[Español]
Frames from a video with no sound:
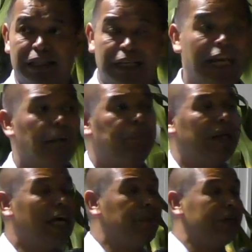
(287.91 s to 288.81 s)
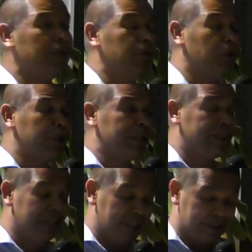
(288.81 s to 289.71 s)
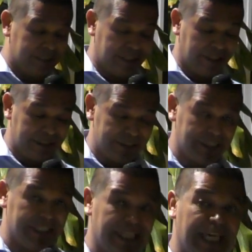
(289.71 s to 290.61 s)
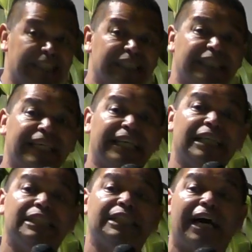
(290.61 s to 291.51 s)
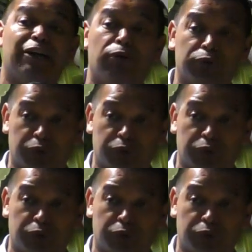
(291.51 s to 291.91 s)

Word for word: La palabra corregir quiere decir enderezar lo